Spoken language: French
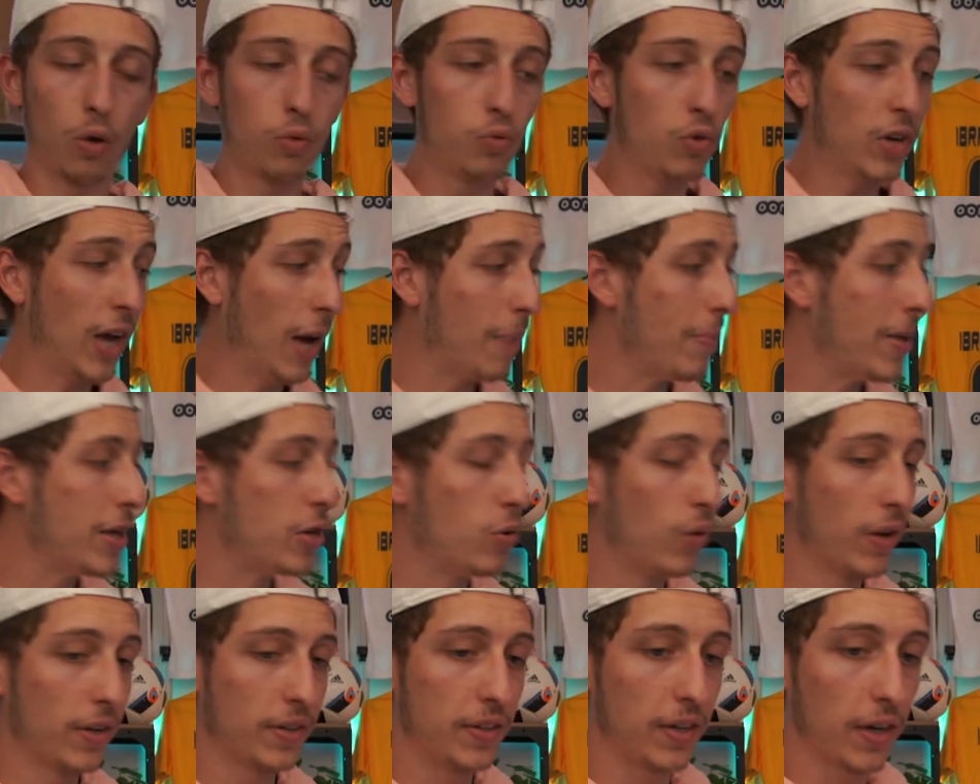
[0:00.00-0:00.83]
En tout cas,
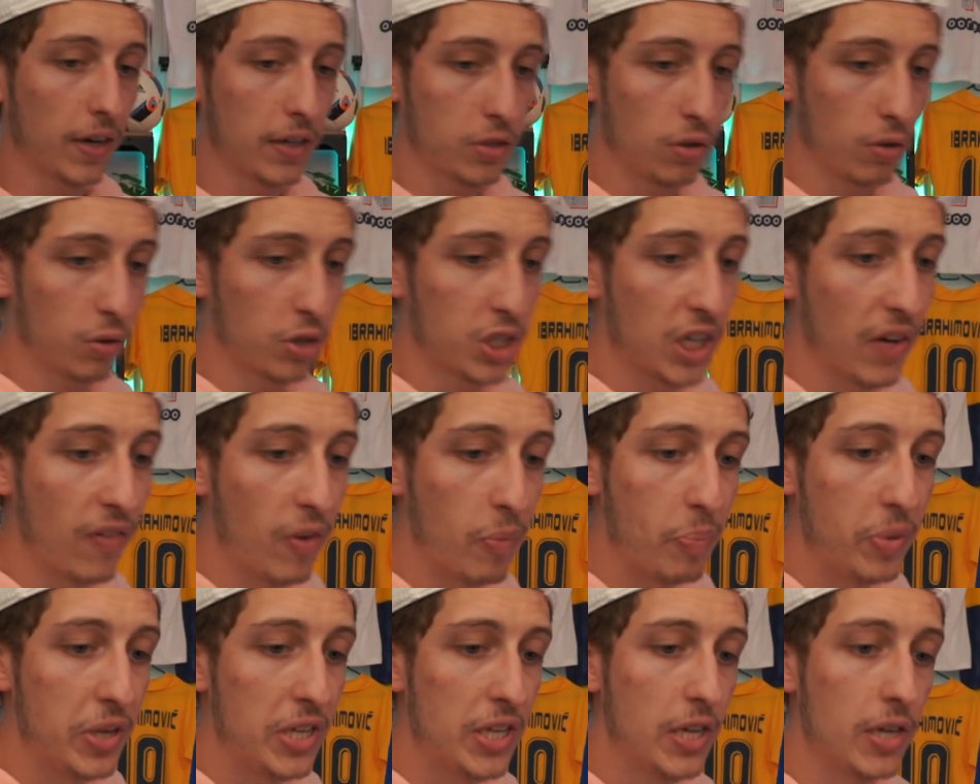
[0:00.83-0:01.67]
maillot intéressant que
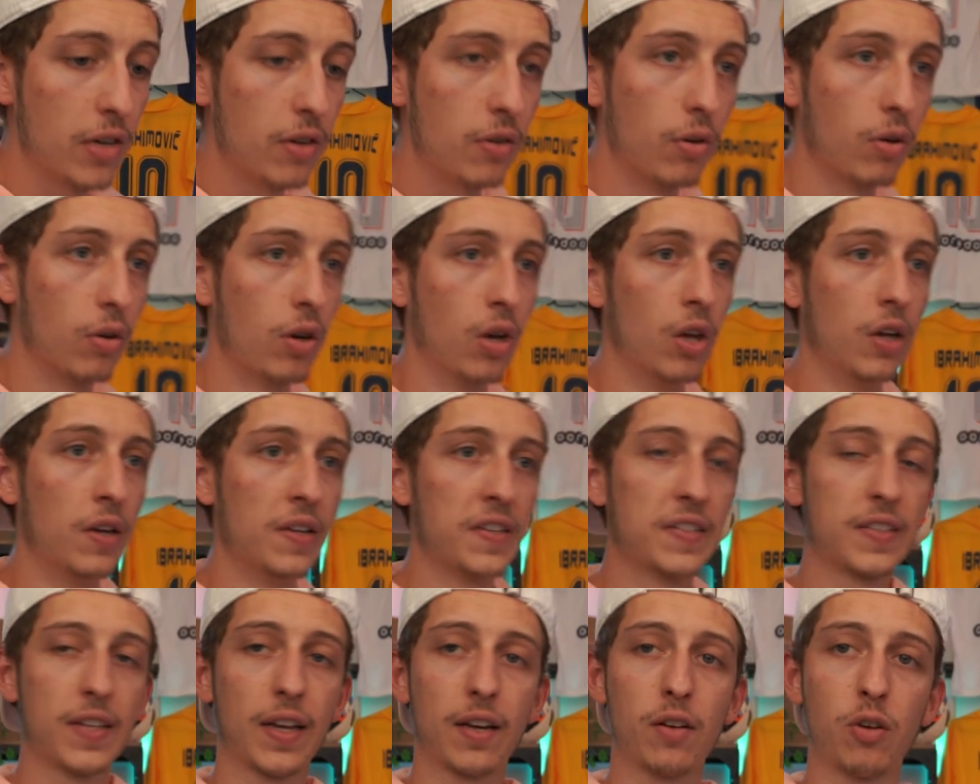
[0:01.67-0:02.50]
j'avais payé
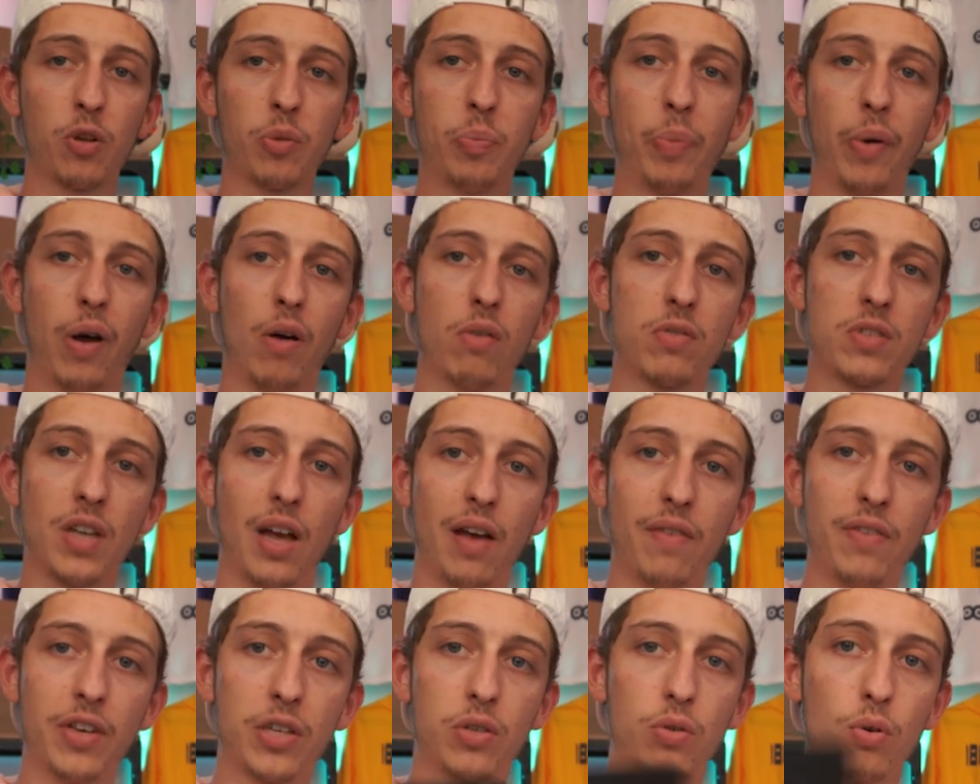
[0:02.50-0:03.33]
50 euh, pounds
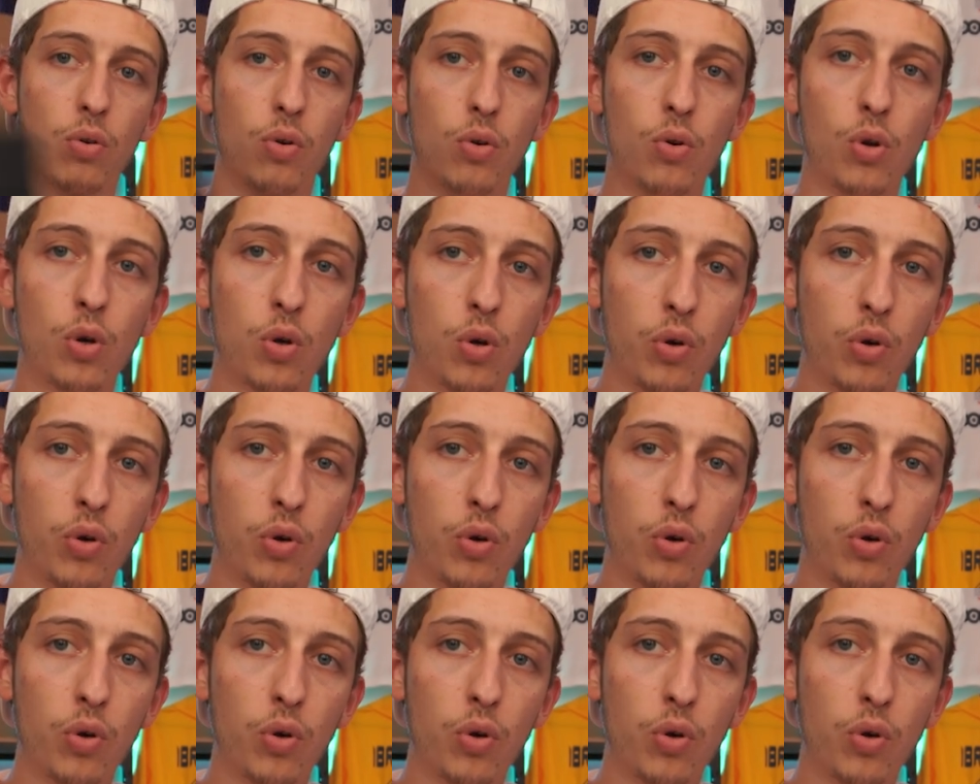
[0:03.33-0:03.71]
avec euh, le